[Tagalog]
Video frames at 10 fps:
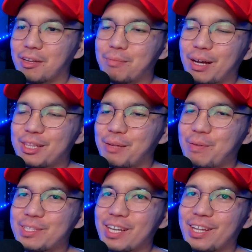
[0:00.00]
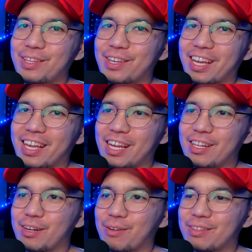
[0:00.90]
Bad trip yun sa ano eh, kay
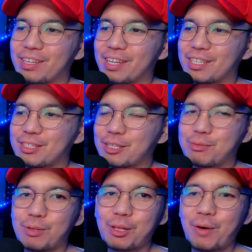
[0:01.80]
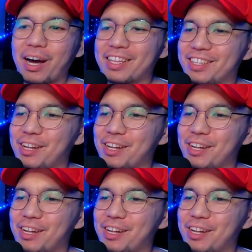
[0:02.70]
Kyler. Eh. Ortegas. Tapos tinawanan